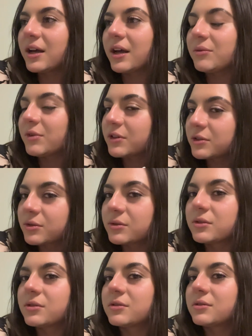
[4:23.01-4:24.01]
einfach
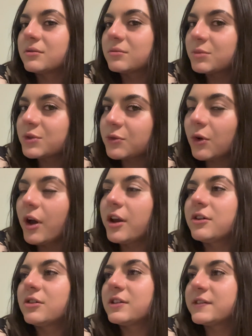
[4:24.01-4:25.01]
so mit
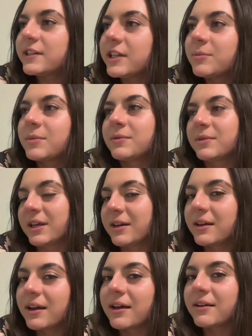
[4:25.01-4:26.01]
Freude durchs Leben
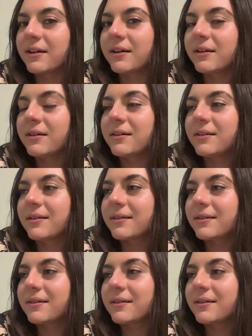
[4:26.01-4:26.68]
gehen kann, ja.